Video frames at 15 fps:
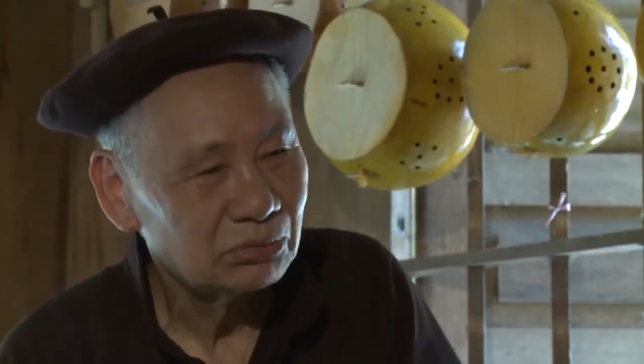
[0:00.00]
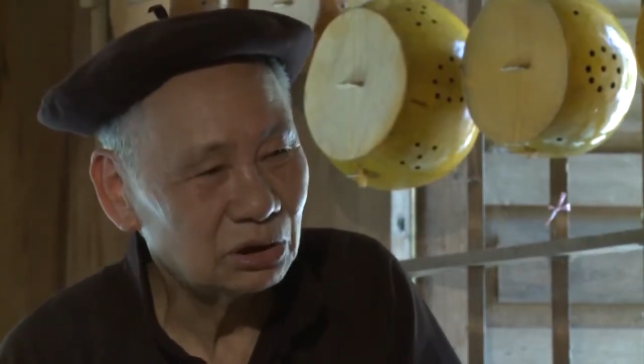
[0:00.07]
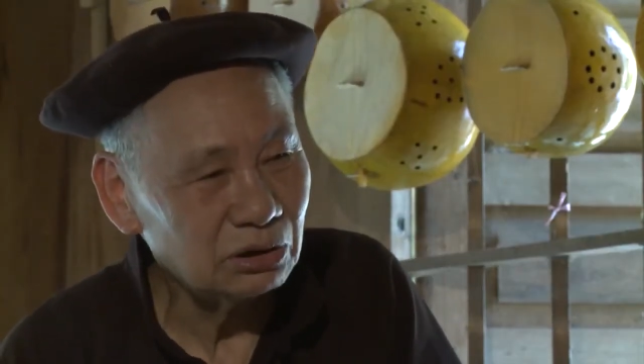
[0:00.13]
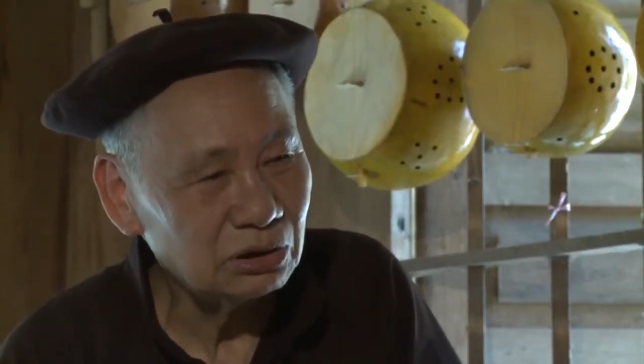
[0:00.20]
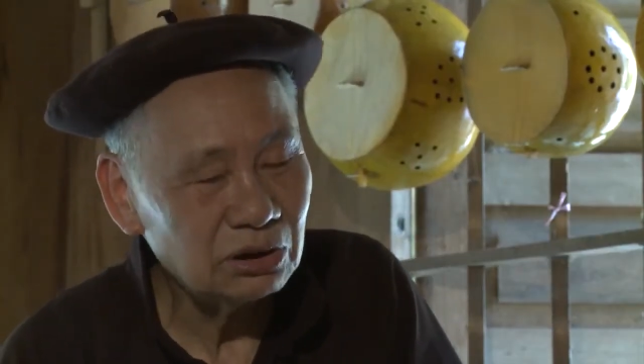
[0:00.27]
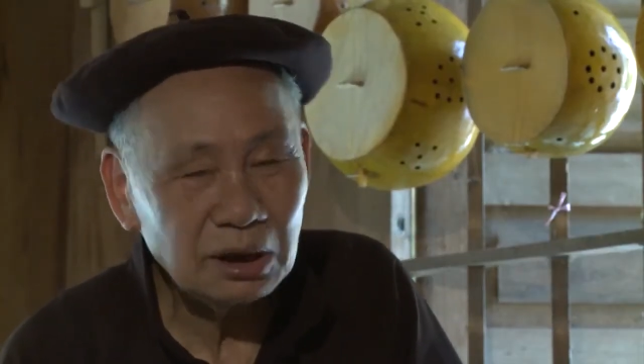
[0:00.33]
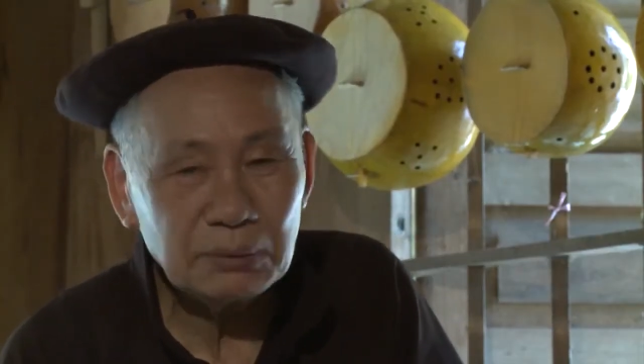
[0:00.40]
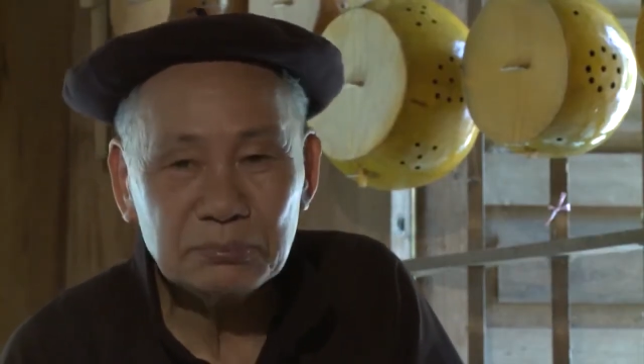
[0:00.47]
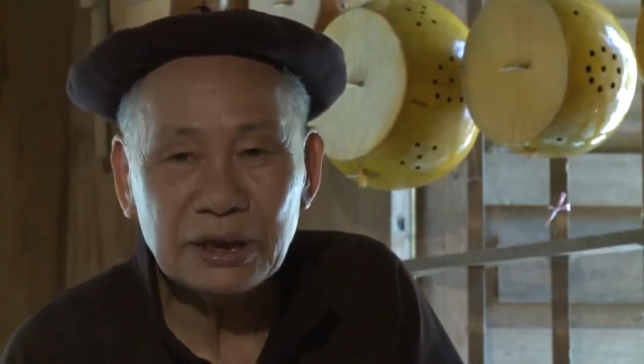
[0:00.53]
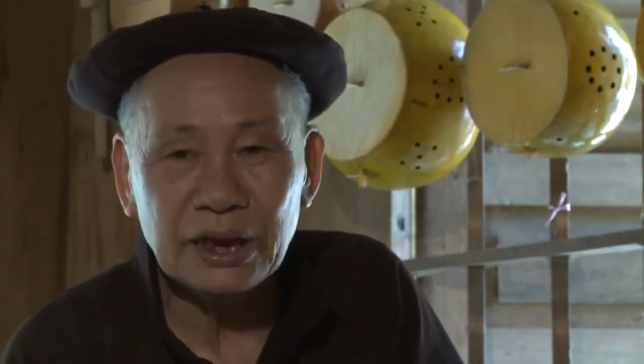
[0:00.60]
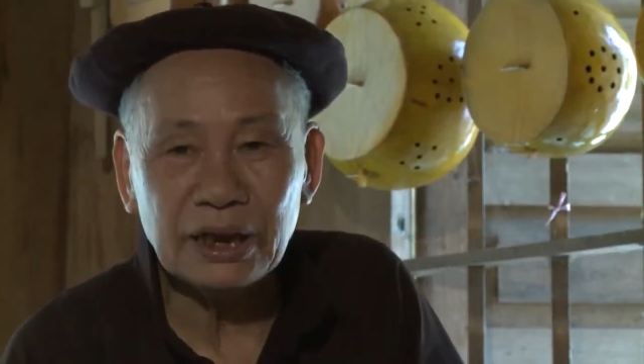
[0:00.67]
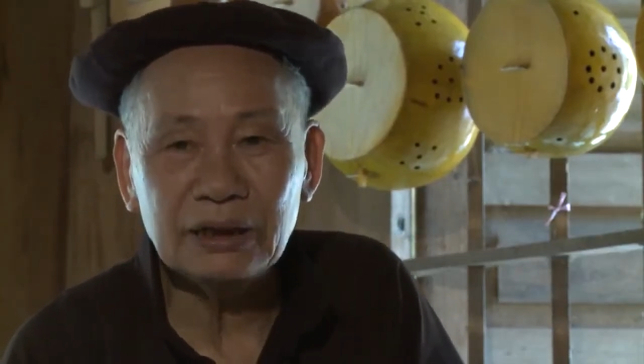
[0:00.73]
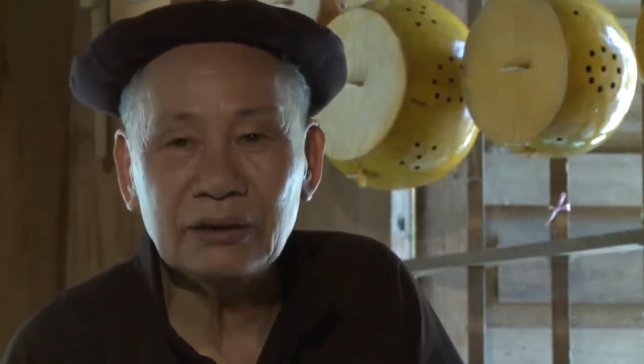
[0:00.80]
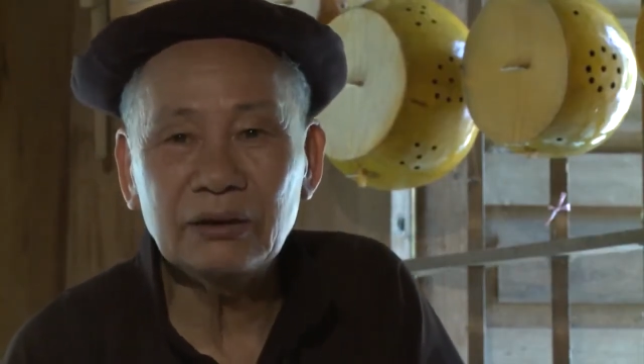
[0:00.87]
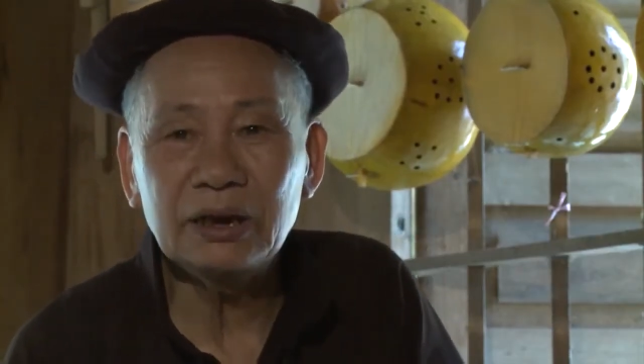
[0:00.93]
từ lớp
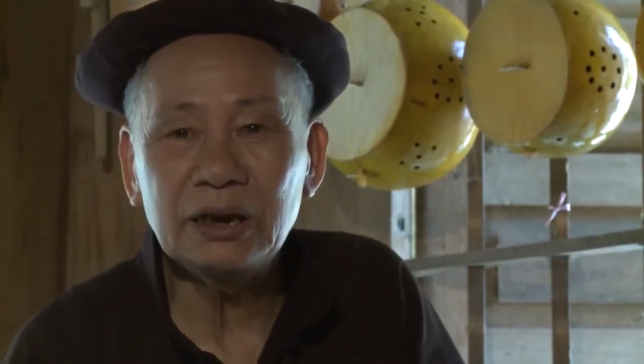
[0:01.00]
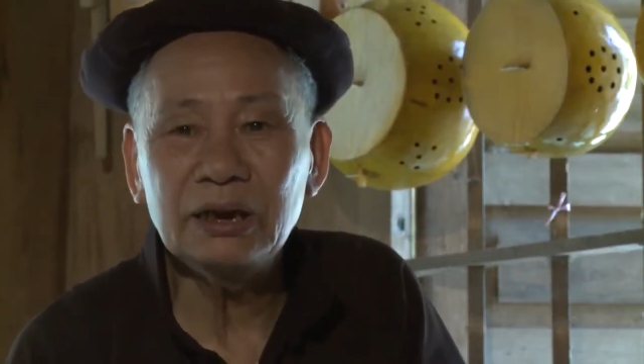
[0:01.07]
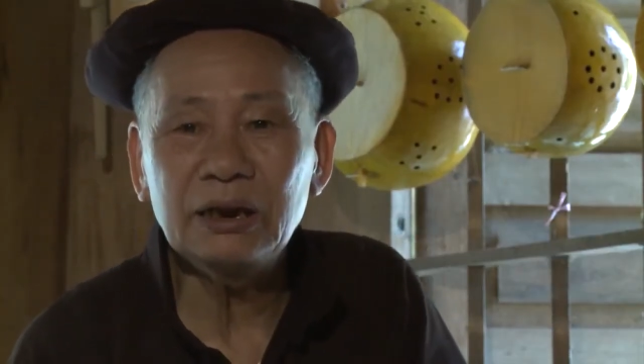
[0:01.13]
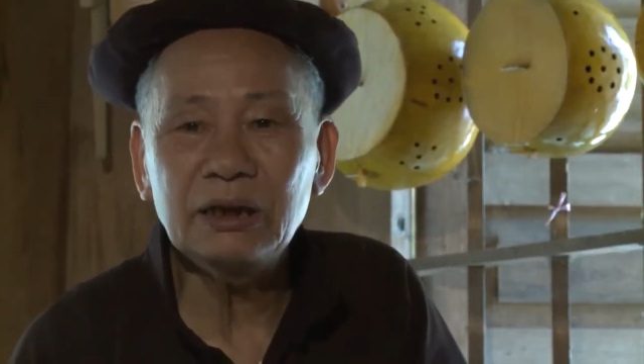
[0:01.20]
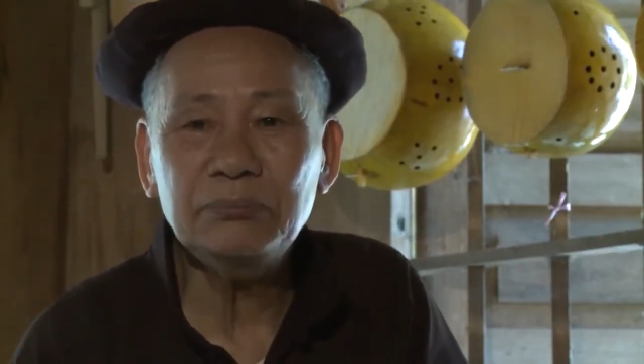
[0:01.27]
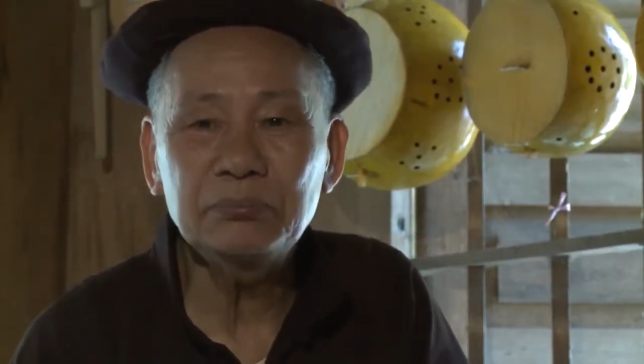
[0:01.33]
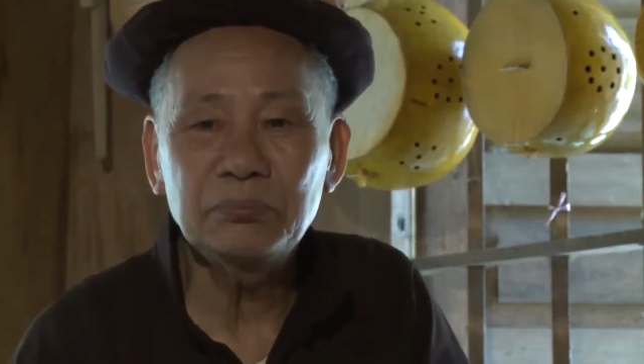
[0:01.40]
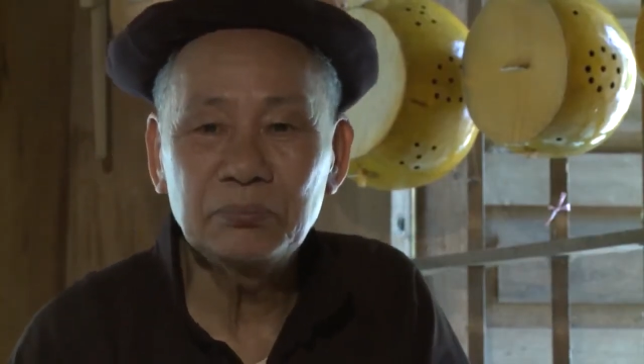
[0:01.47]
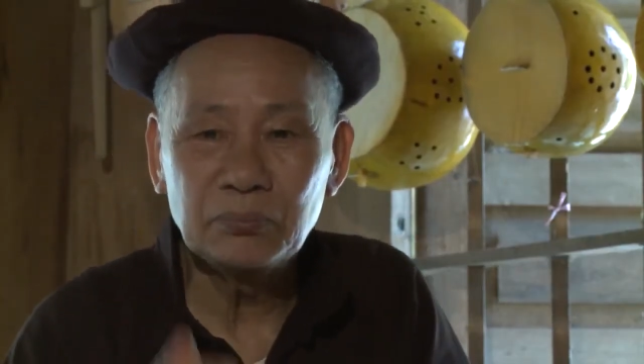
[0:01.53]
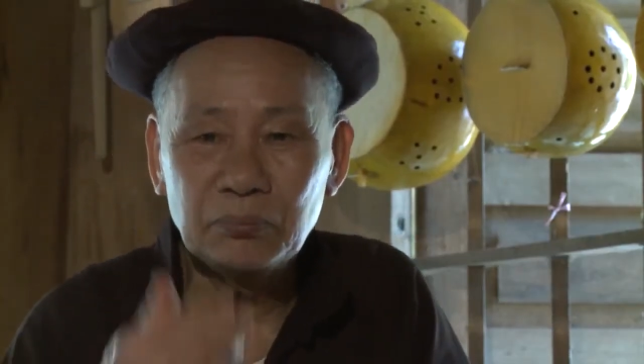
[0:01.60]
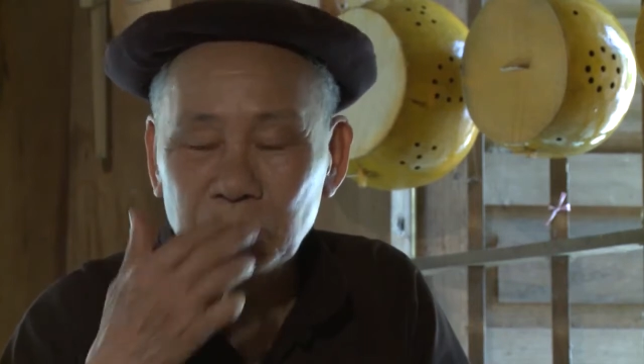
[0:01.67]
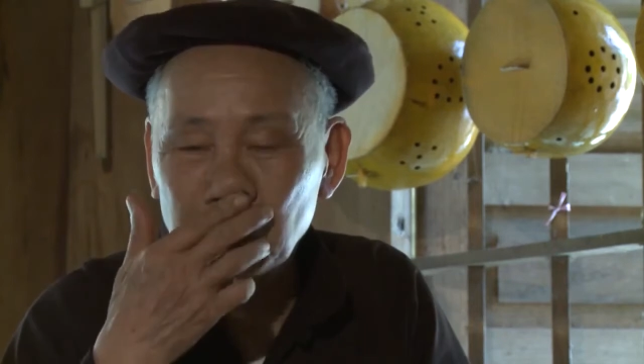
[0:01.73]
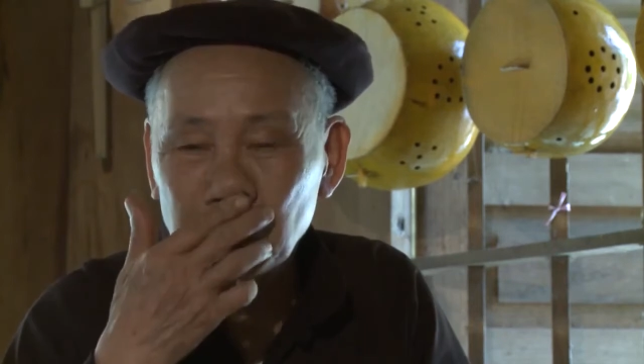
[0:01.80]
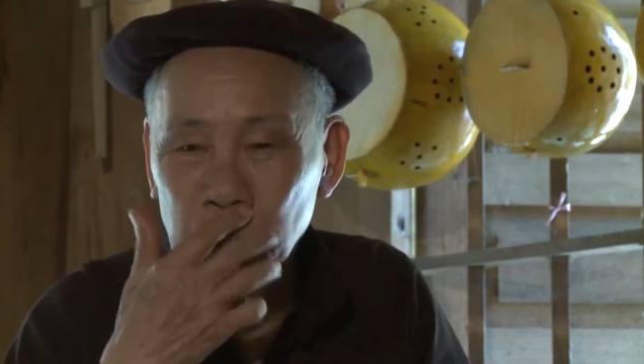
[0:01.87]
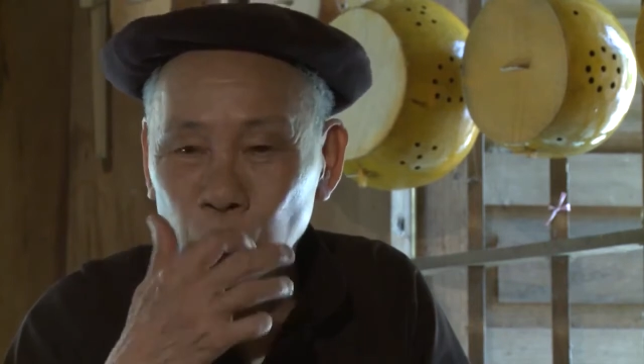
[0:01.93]
trẻ cho đến lớp
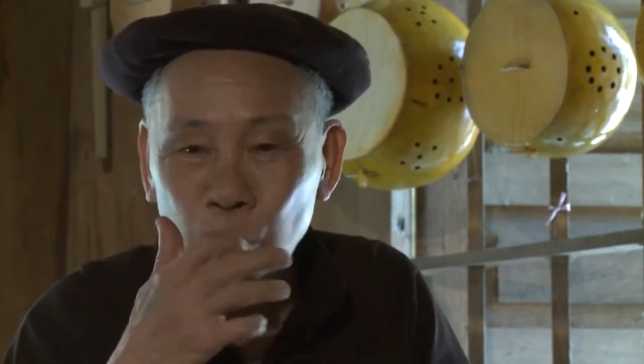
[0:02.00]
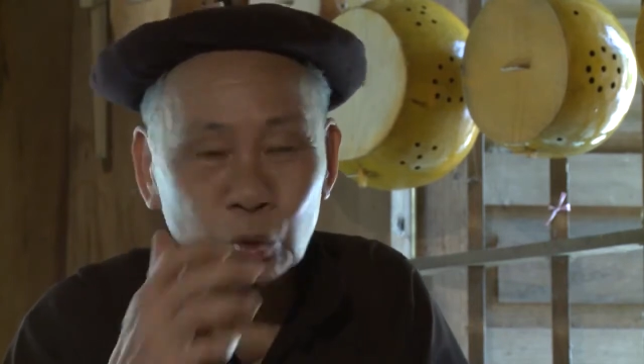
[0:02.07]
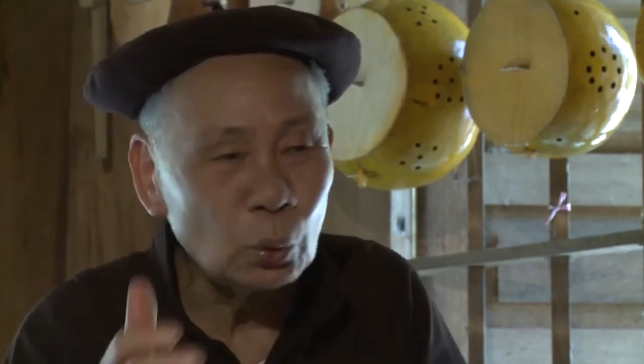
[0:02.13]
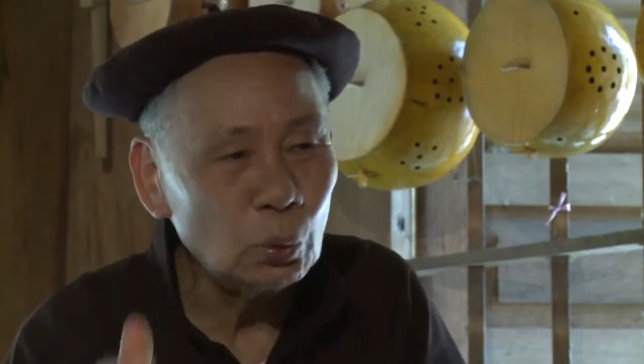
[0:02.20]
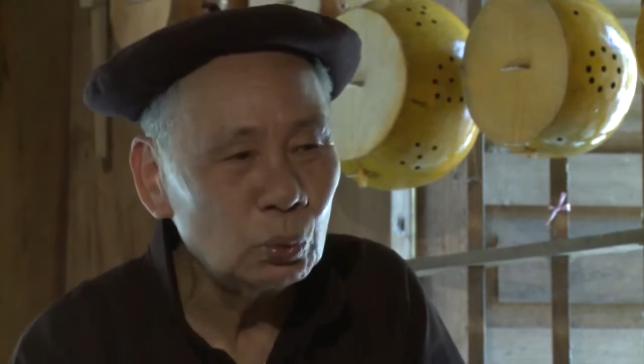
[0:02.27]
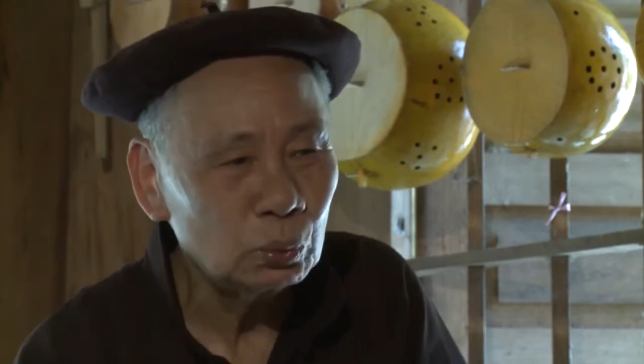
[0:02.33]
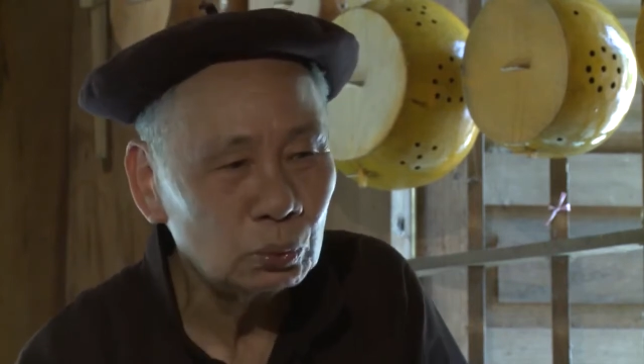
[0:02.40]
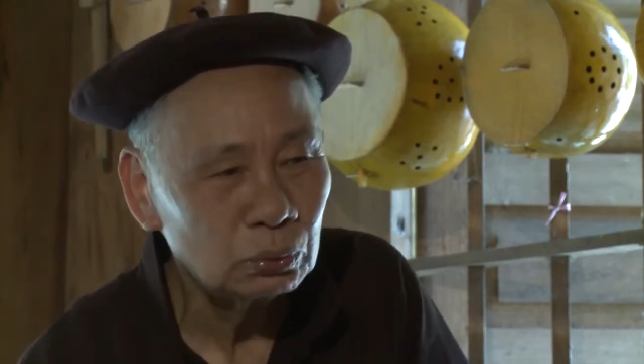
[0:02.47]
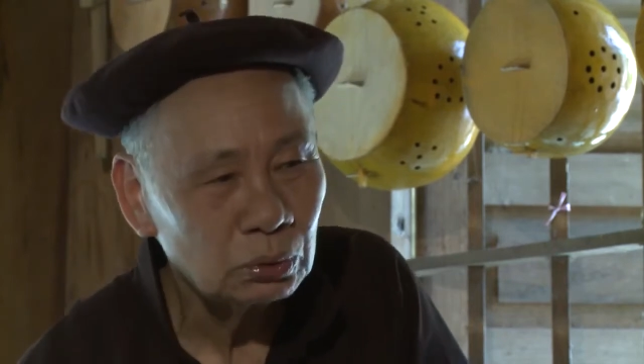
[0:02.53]
trung trung